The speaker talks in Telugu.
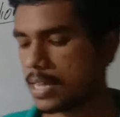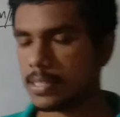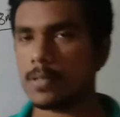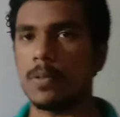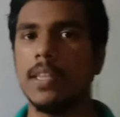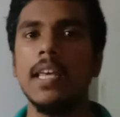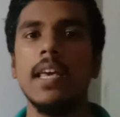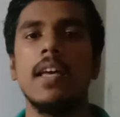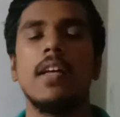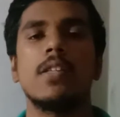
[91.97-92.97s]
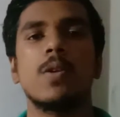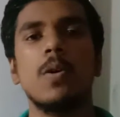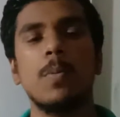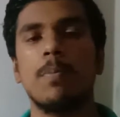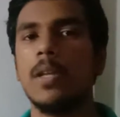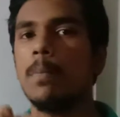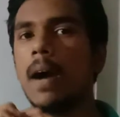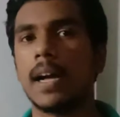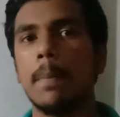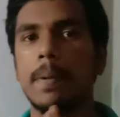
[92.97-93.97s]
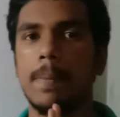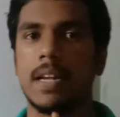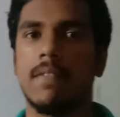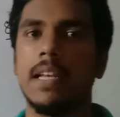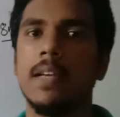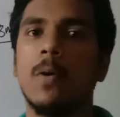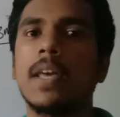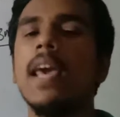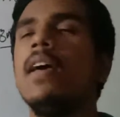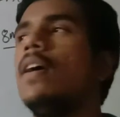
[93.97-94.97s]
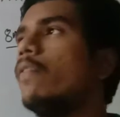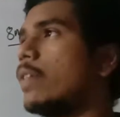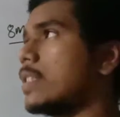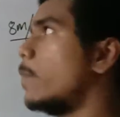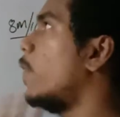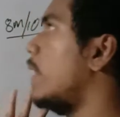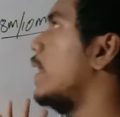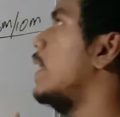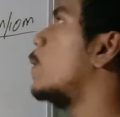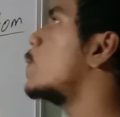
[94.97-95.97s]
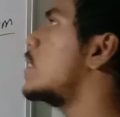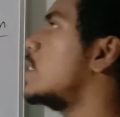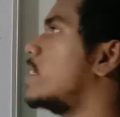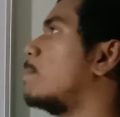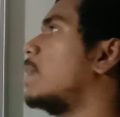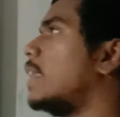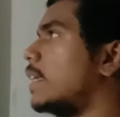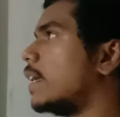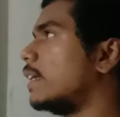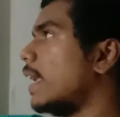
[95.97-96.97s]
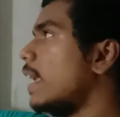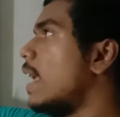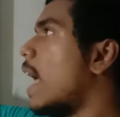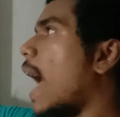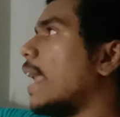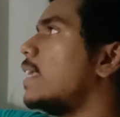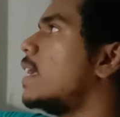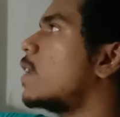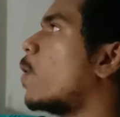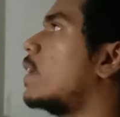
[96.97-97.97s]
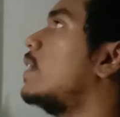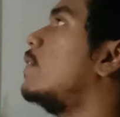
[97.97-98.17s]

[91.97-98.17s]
ఛాన్సెస్ ఉంది సో మీరు బాగా ప్రిపేర్ అవ్వాలి ఓకే ఫస్ట్ ఆఫ్ ఆల్ ఈ రోజు నేను చెప్పేది ఏంటంటే హయ్యర్ ఆర్డర్